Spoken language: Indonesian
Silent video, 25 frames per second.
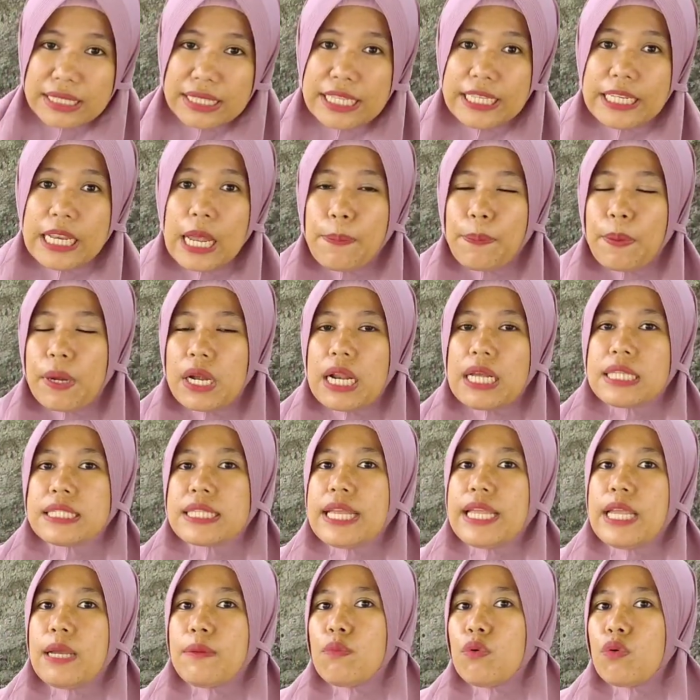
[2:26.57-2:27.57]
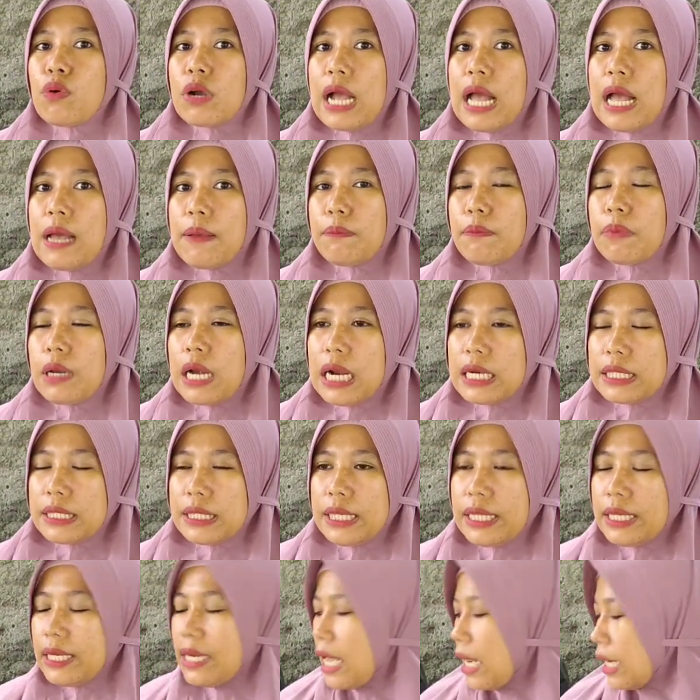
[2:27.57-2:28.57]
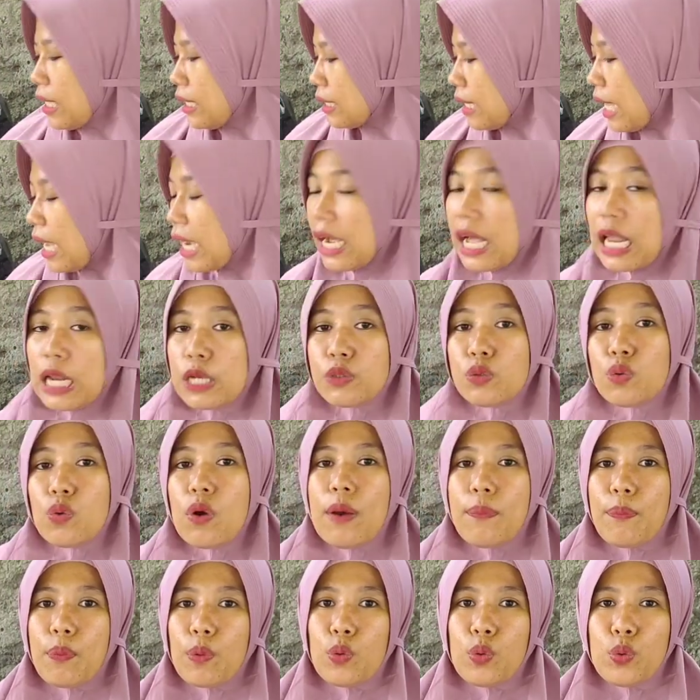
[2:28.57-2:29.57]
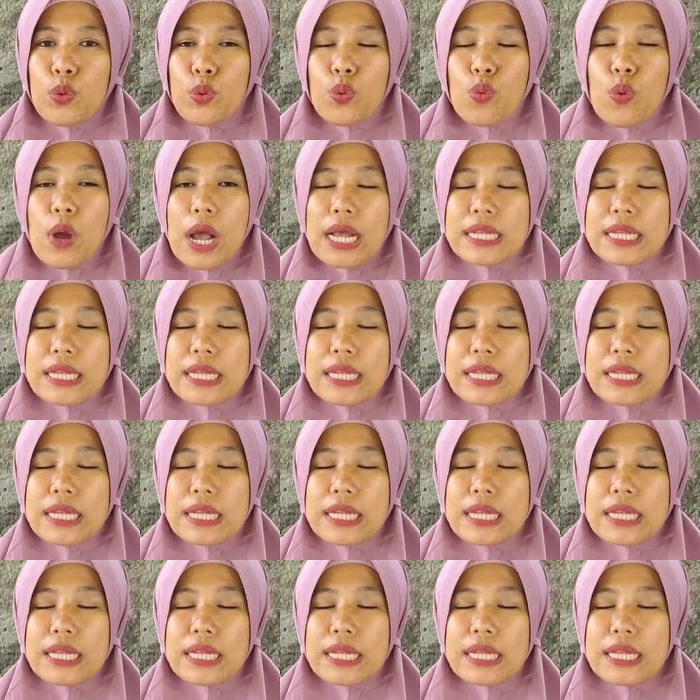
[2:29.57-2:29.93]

tidak pernah saya buka berarti dari tanggal 22